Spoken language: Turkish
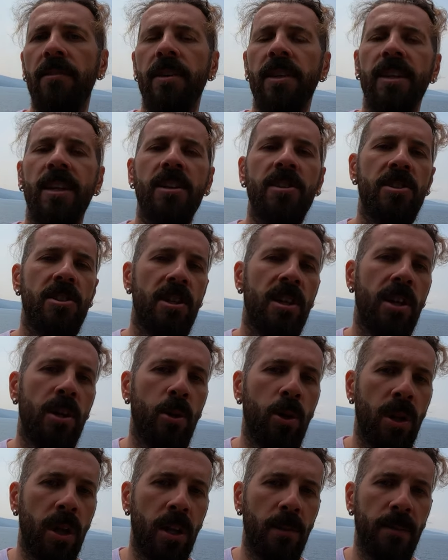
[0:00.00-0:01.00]
ve denizciliğe
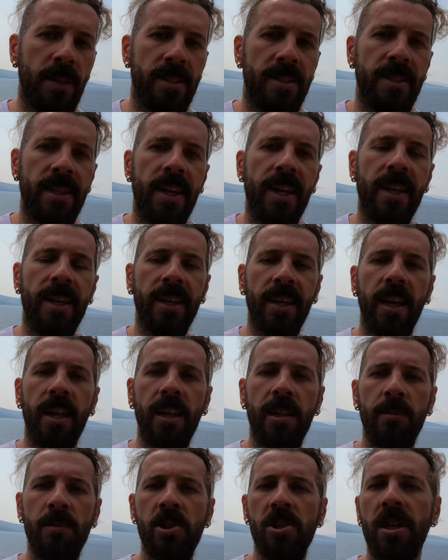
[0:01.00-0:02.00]
yönelmesini
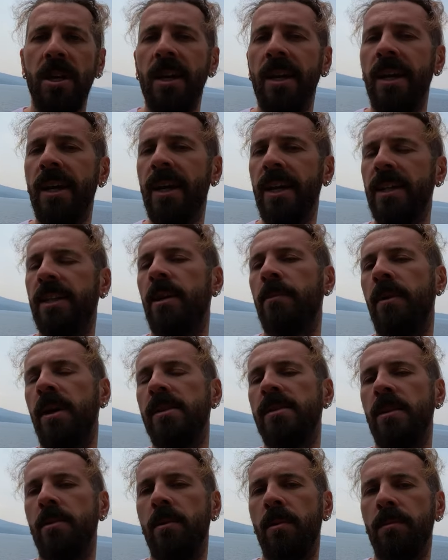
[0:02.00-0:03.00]
engellemiş en temel
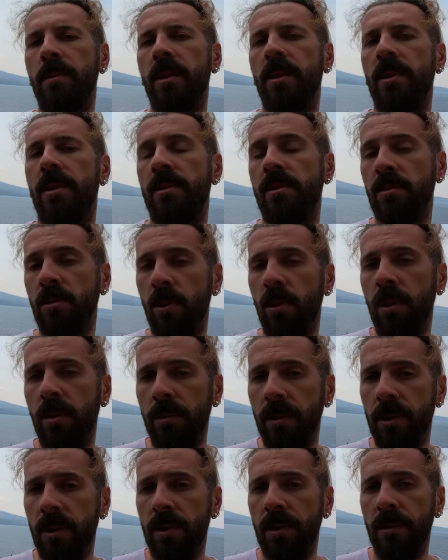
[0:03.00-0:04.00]
sebepler arasında
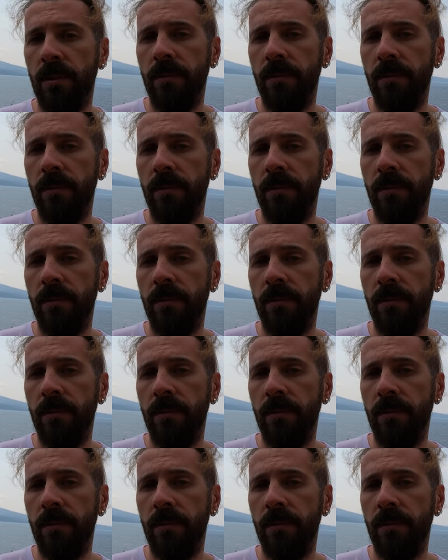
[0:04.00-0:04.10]
olabilir.